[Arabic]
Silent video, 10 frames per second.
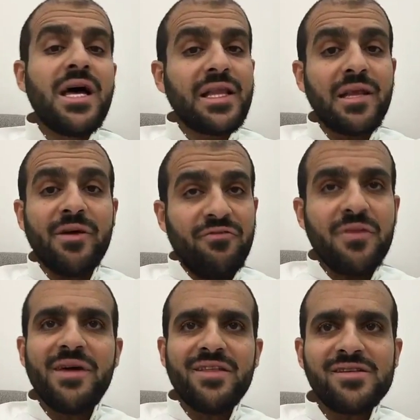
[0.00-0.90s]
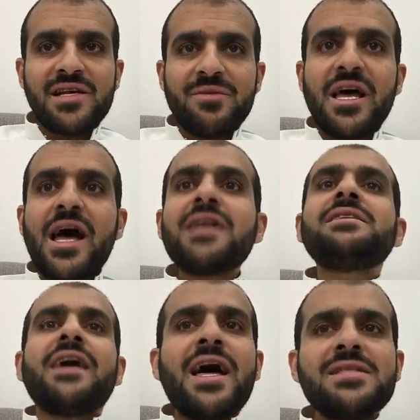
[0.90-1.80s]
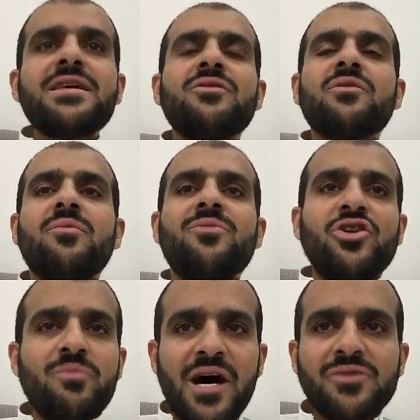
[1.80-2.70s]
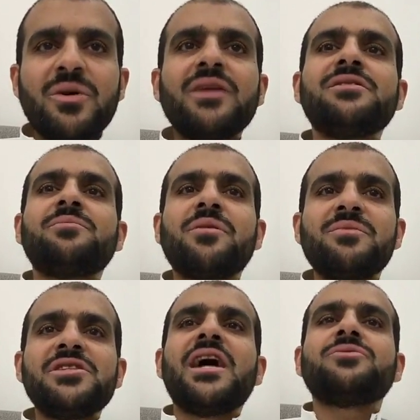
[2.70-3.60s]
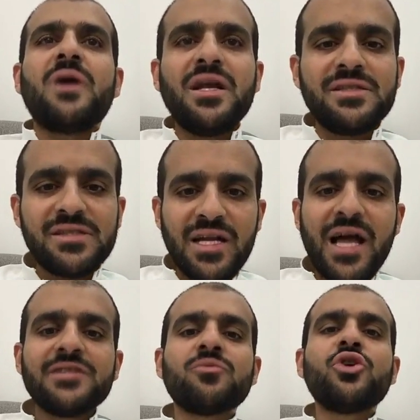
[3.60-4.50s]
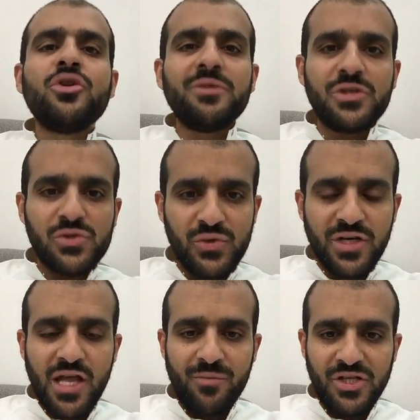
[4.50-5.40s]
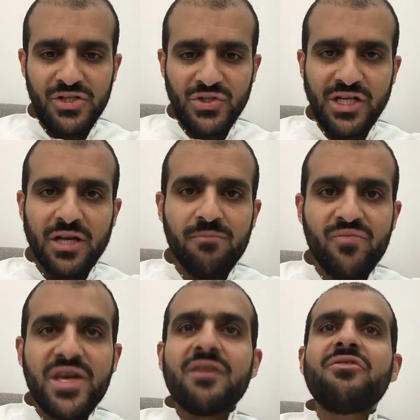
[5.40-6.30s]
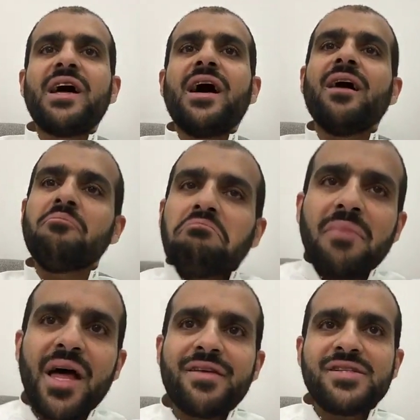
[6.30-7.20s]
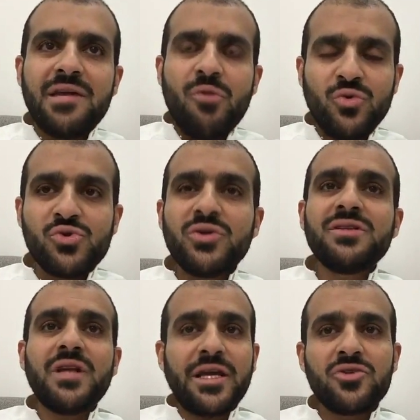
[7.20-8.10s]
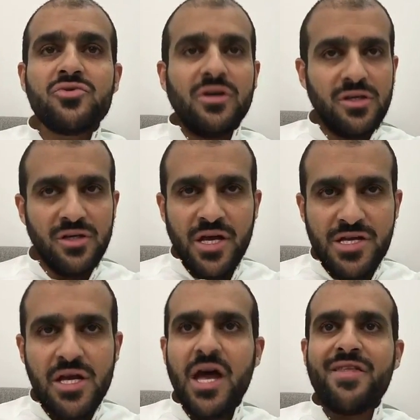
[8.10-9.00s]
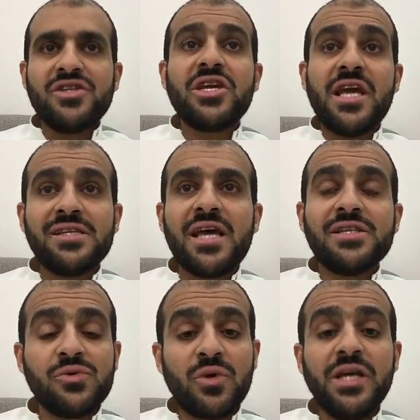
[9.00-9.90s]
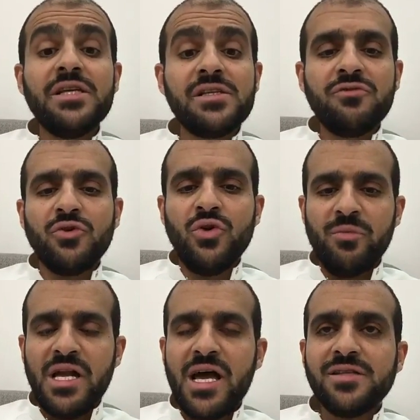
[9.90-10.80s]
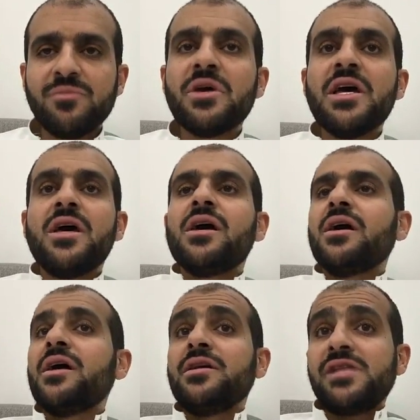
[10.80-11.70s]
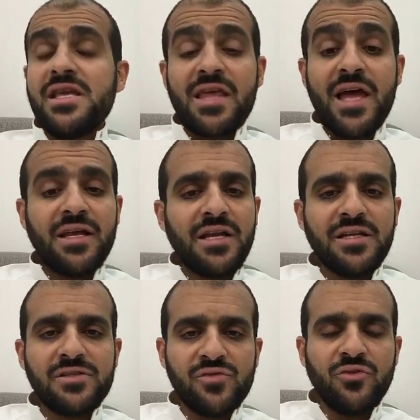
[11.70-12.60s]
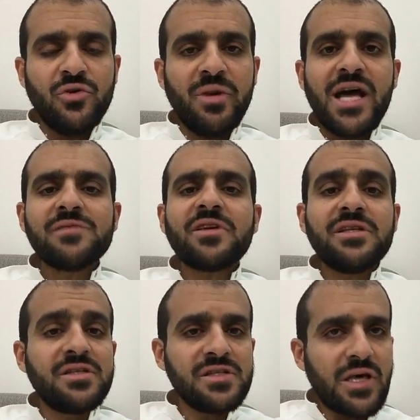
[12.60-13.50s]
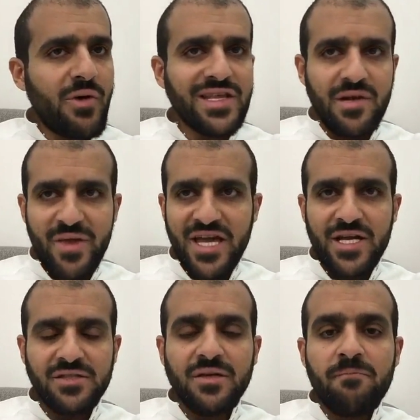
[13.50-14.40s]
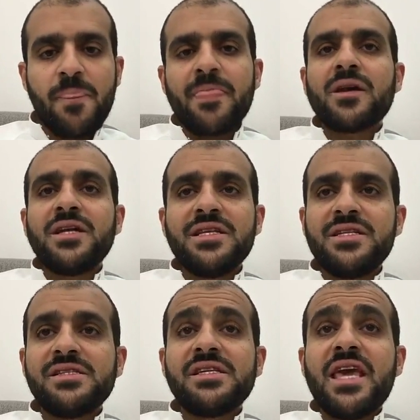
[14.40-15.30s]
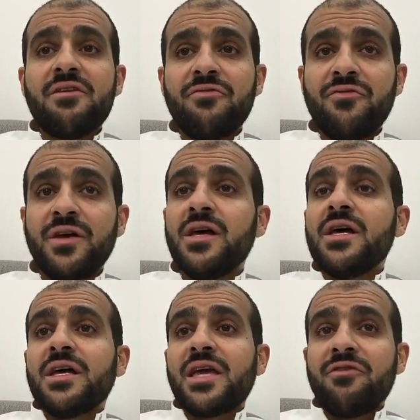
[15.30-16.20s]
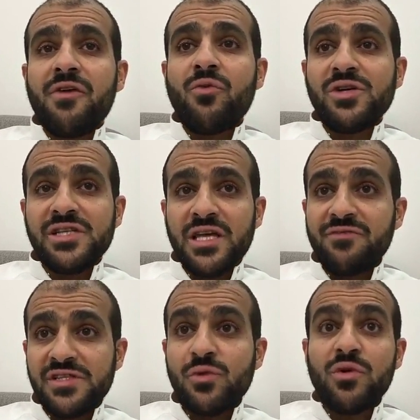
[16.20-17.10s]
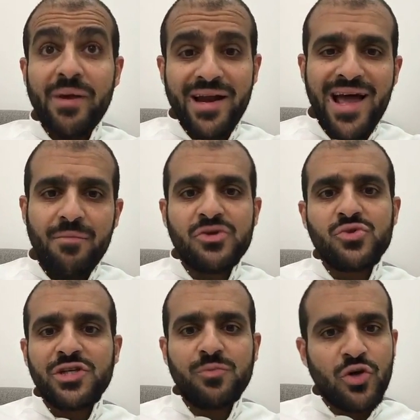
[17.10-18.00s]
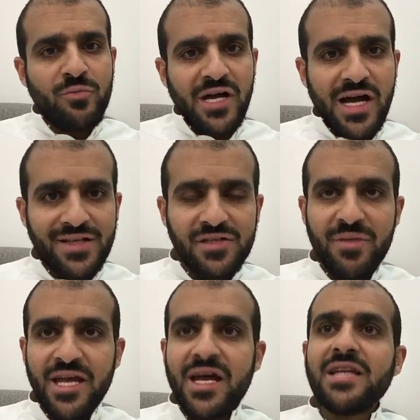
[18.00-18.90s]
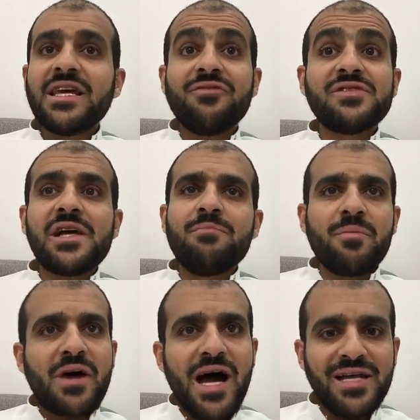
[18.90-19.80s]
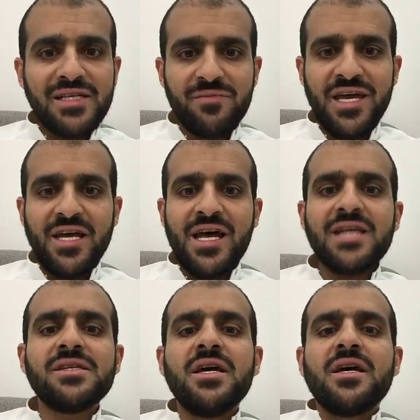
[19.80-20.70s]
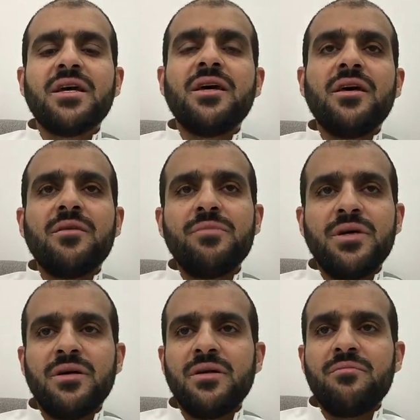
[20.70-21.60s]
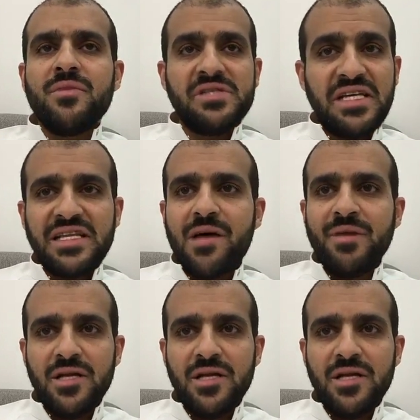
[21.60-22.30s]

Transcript: طبعا في بعض الجامعات حتى نظم المعلومات وهندس برمجيات وهندسه الحاسب كلهم يدرسون نظام التشغيل فهذا شيء موجود لكنه يعني هذا شيء أساسي ورئيسي في علوم الحاسب آه، شيء ثاني راح تدرس في علوم الحاسب راح تدرس قواعد البيانات راح تدرس كيف كيف اول شيء كيف تسوي برنامج وتشبكه مع قاعده بيانات كيف تصمم قاعده بيانات آه، باستخدام